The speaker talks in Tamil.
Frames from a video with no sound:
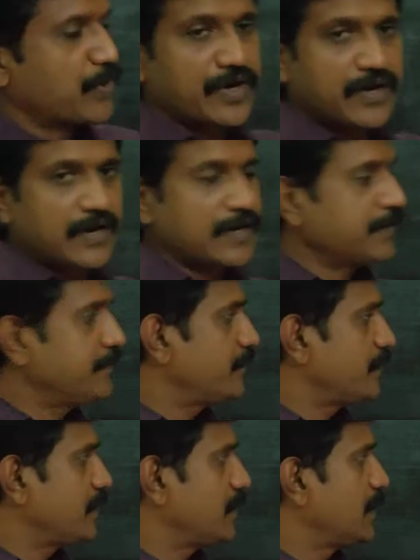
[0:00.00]
போடுறேன் நான்
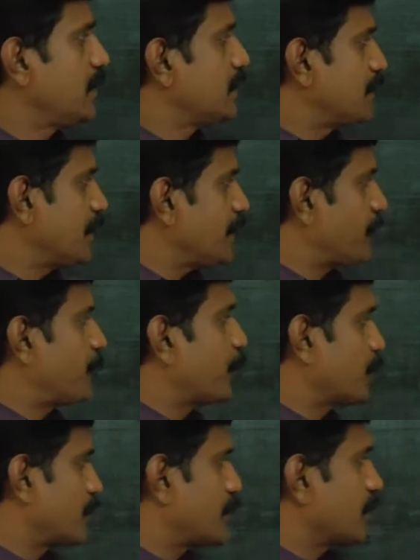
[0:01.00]
டிஎஃப்
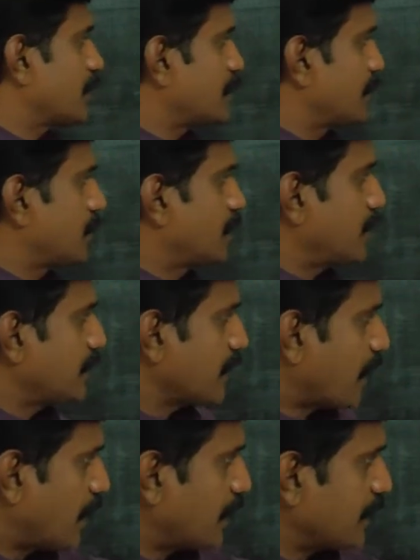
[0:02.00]
போட்டுட்டு
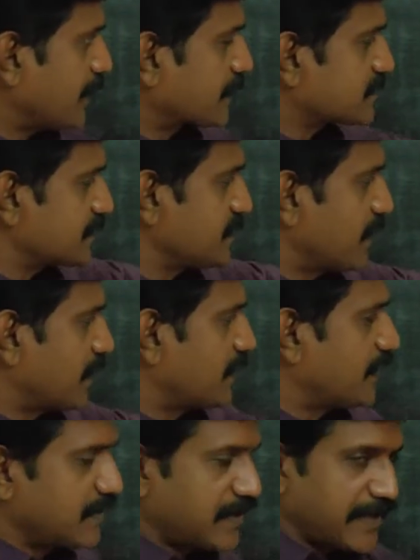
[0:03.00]
யார் எக்ஸ் யார்
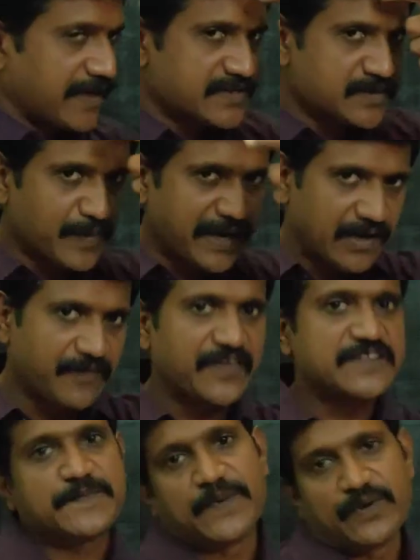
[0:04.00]
டெல்டா எக்ஸ்னு மைண்டில்
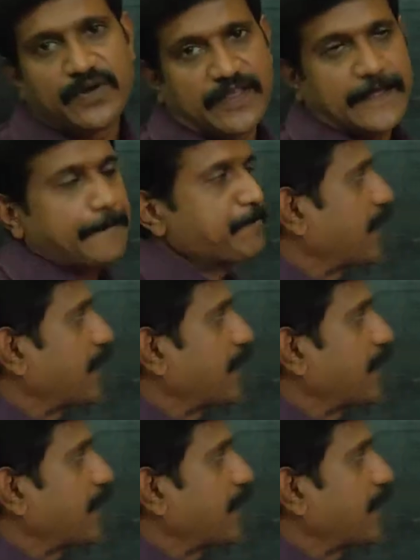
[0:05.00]
ஃபிக்ஸ் பண்ணணும் நீங்கள்